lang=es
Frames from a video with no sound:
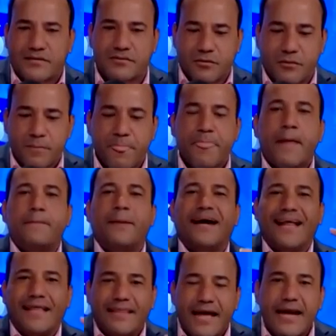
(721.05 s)
para darle a
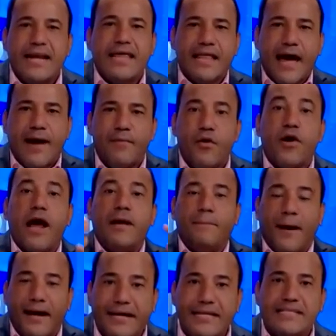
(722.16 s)
Dajabón al país,
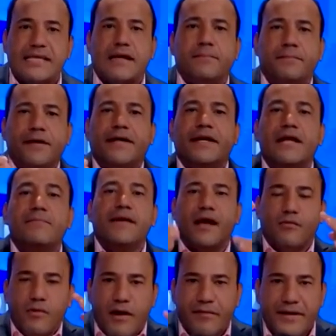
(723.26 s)
al PRM y a Luis
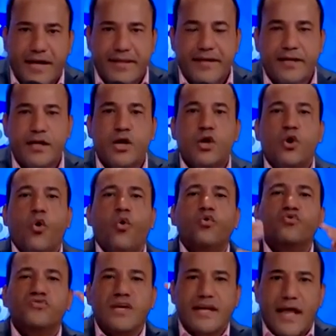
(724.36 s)
Abinader un
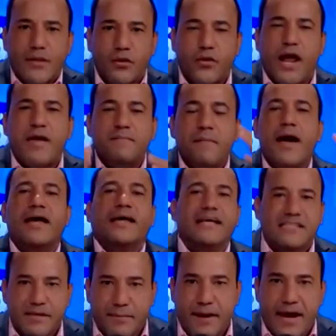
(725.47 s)
senador a imagen y
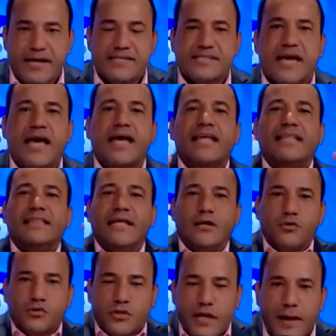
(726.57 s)
semejanza de los
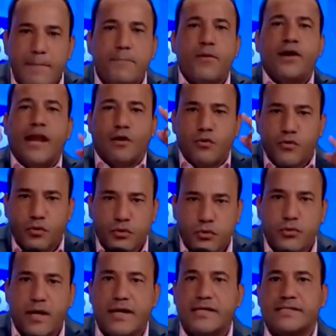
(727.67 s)
tiempos y la coyuntura que
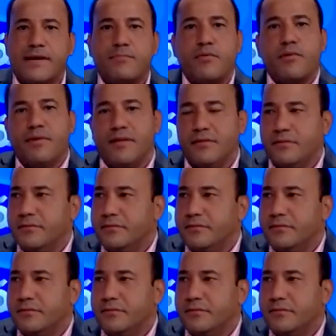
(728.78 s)
estamos viviendo. Bueno, se